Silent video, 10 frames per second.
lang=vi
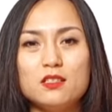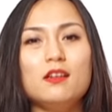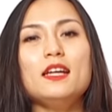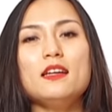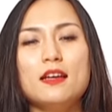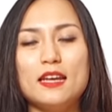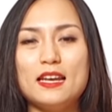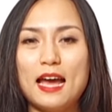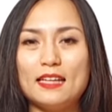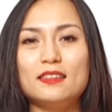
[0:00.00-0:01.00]
rưỡi đến
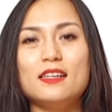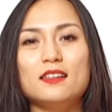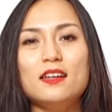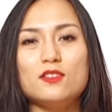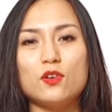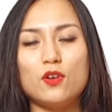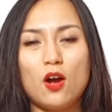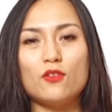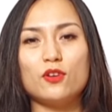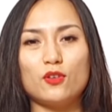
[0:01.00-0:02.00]
2 tiếng để cho
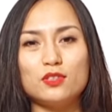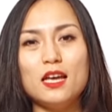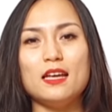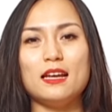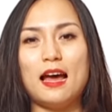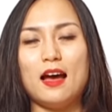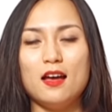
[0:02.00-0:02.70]
con có thể là